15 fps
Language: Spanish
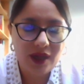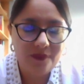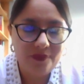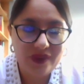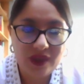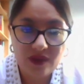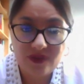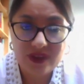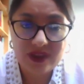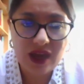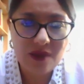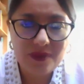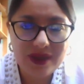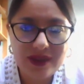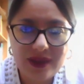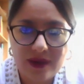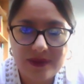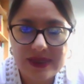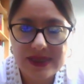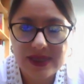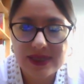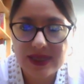Eh, y efectivamente, a
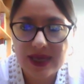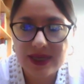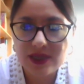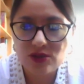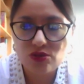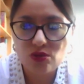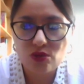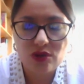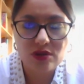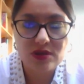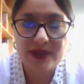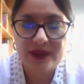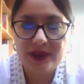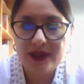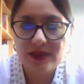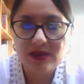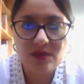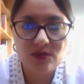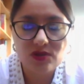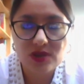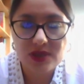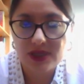veces hay estudios
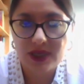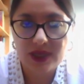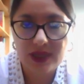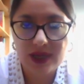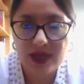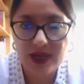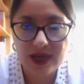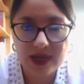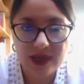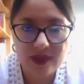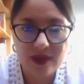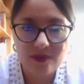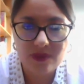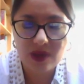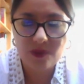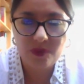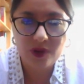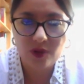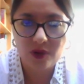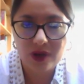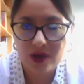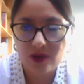lindísimos que se quedan en la academia,
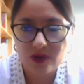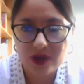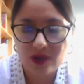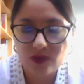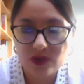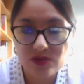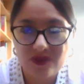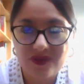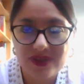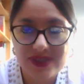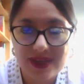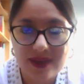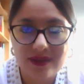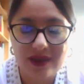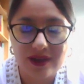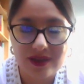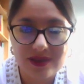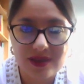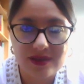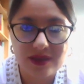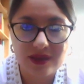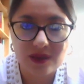pero creo que no es suficiente.
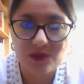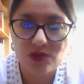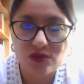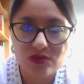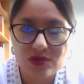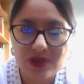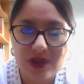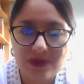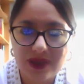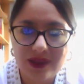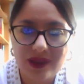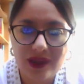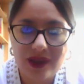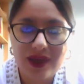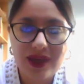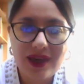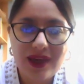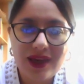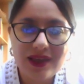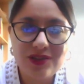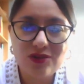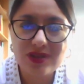Necesitamos justamente
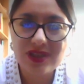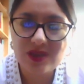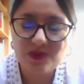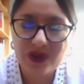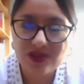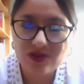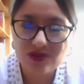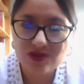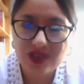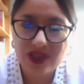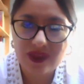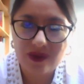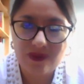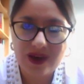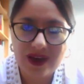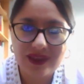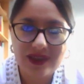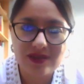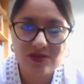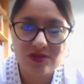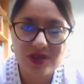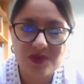estos espacios de
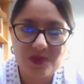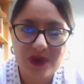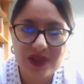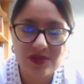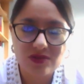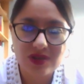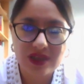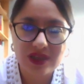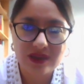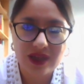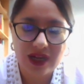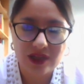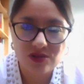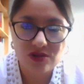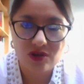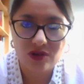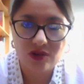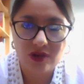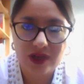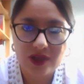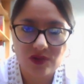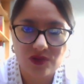debate, estos espacios de interacción
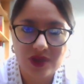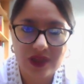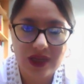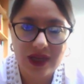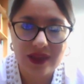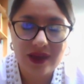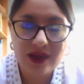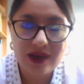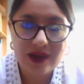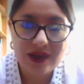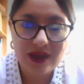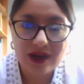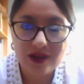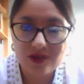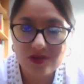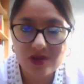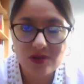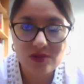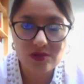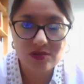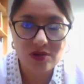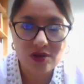con la sociedad y a ratos
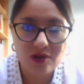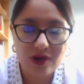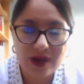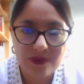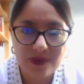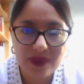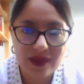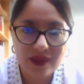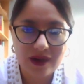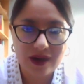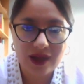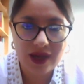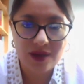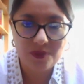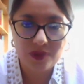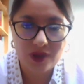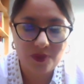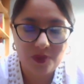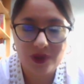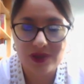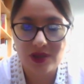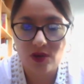incluso con la vida real,
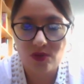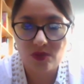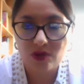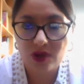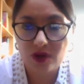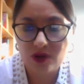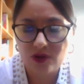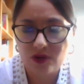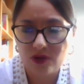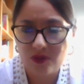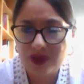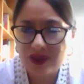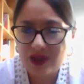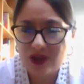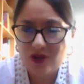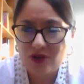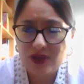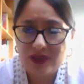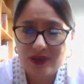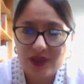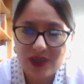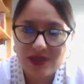porque puede ser un modelo econométrico
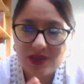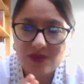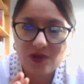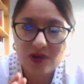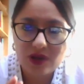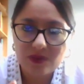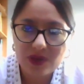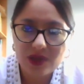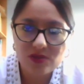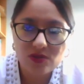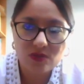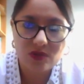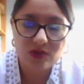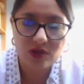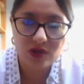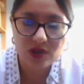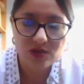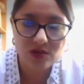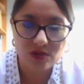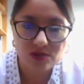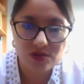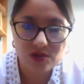lindísimo que me dice un montón de
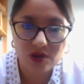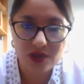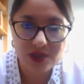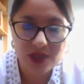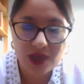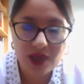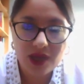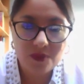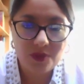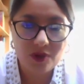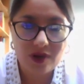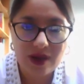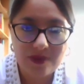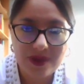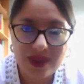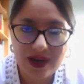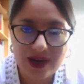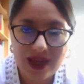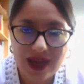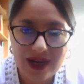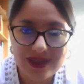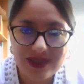soluciones, pero en la vida
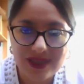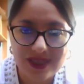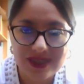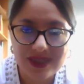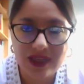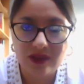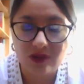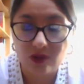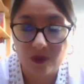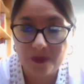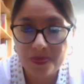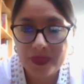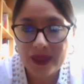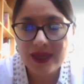real es distinto.